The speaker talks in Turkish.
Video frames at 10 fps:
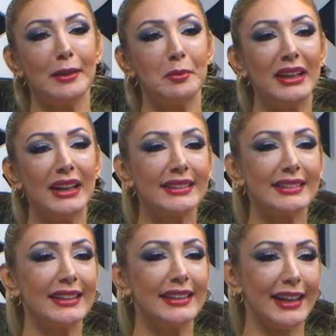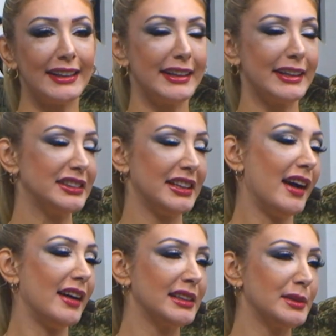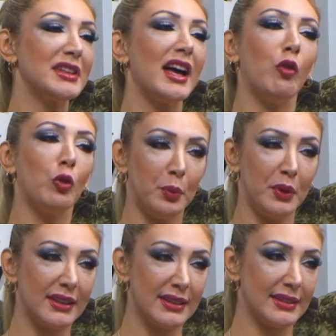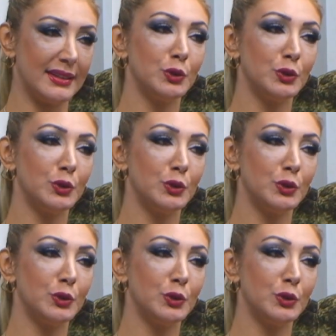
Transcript: beni hatırlatan tek şey halkımıza Avrupa Yakası'ydı.